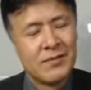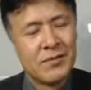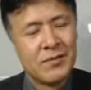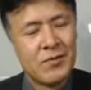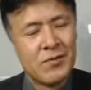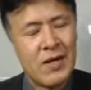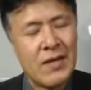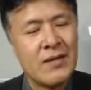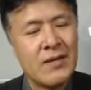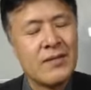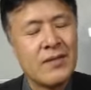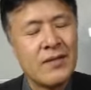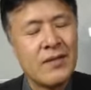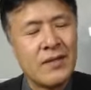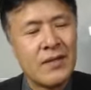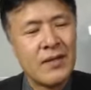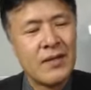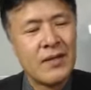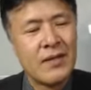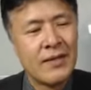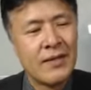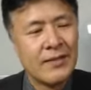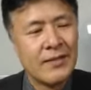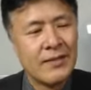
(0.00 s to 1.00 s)
과연
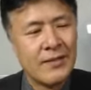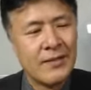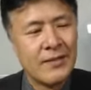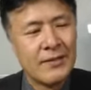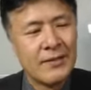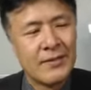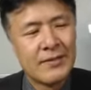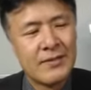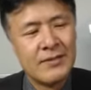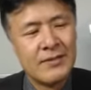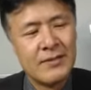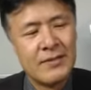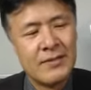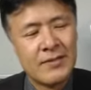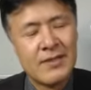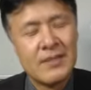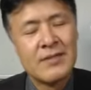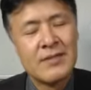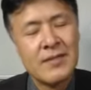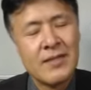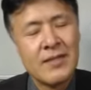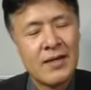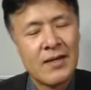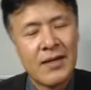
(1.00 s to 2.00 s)
이게 그
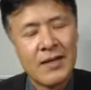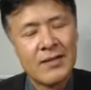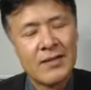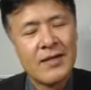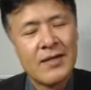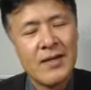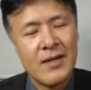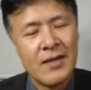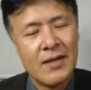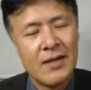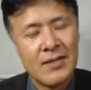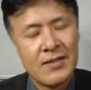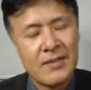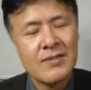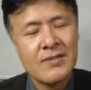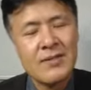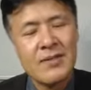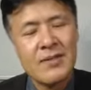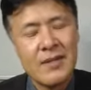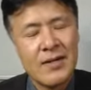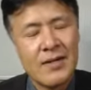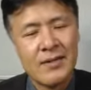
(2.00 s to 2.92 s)
성장 회사가 성장을